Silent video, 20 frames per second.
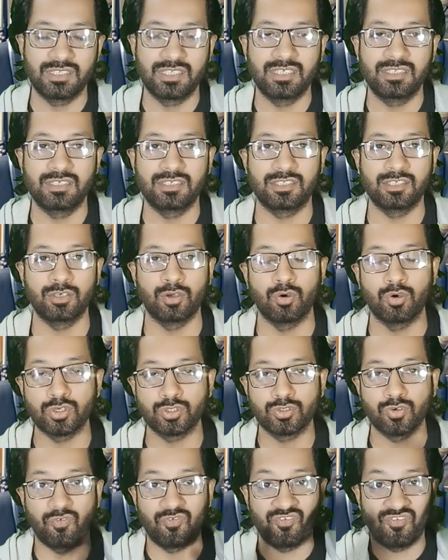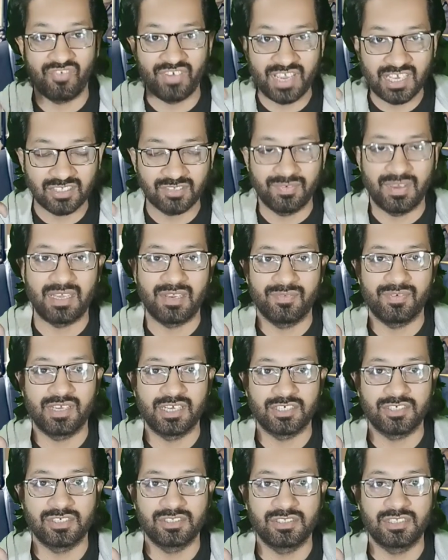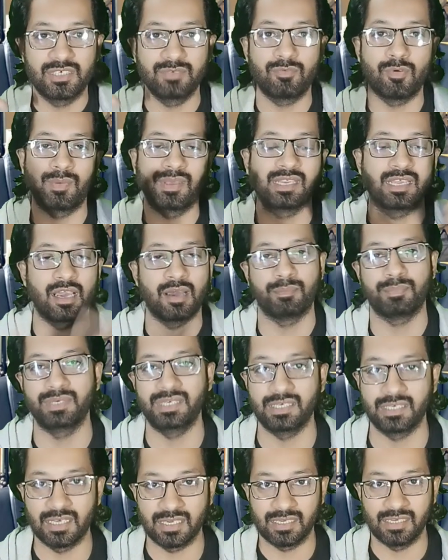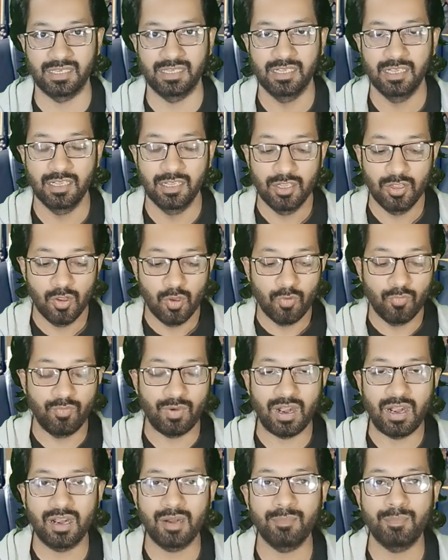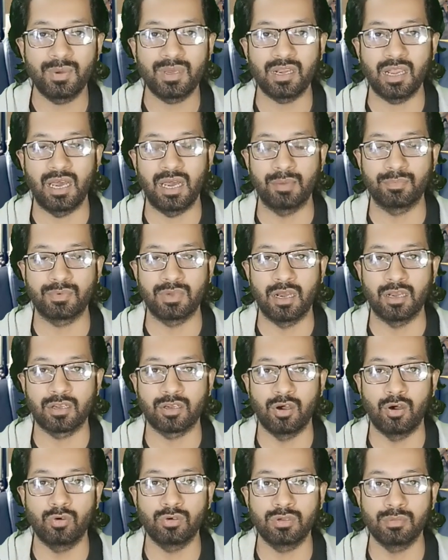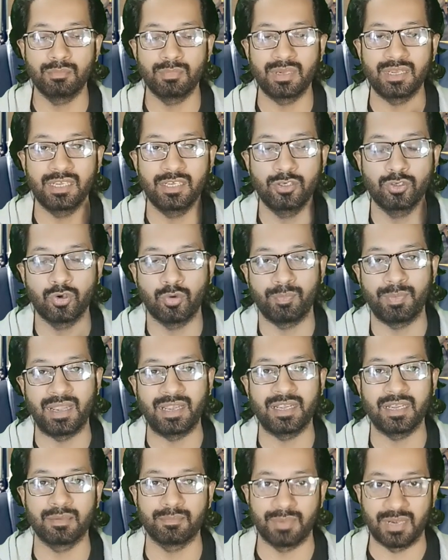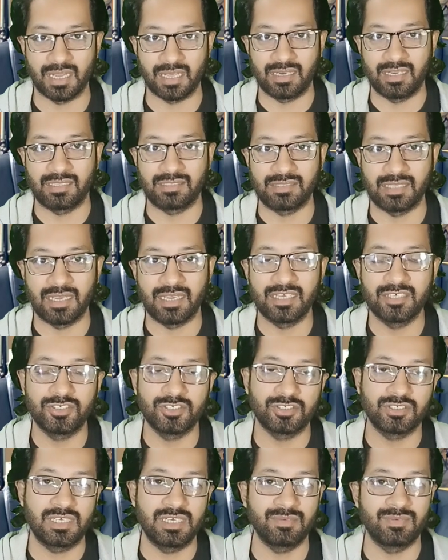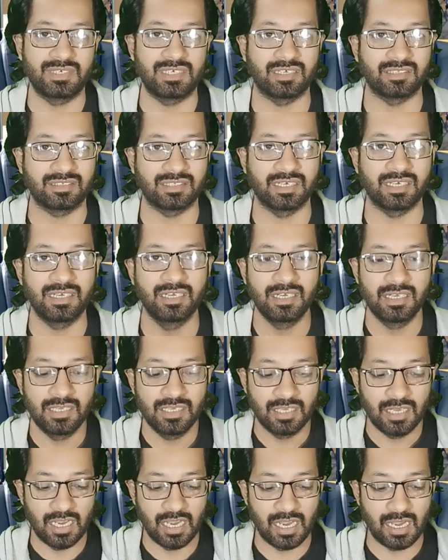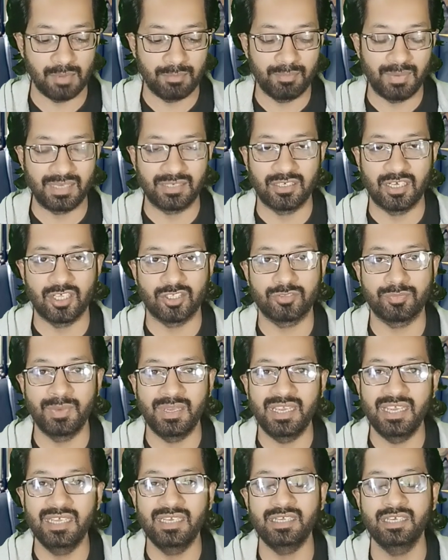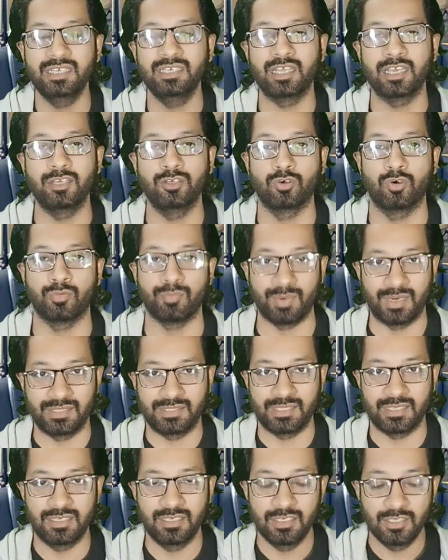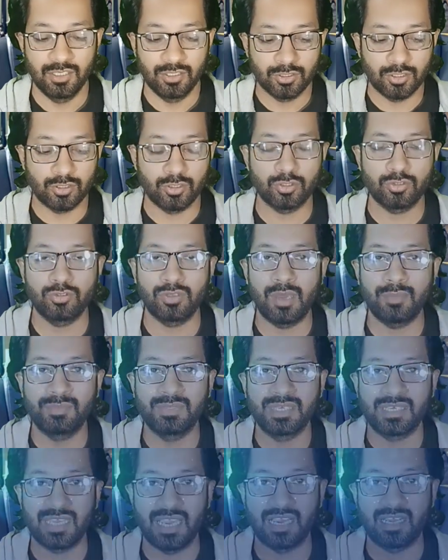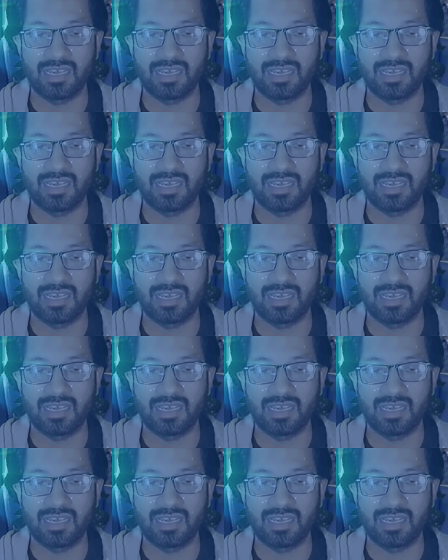दे दी थी और जो फेस वेरिफिकेशन थी वो मैंने अपनी कर ली वहां पर आपका अकाउंट महीनों पेंडिंग पड़ा रहता है जिसकी वजह से आप बाइनास में इन ही नहीं हो पाते तो दोस्तों आपने क्या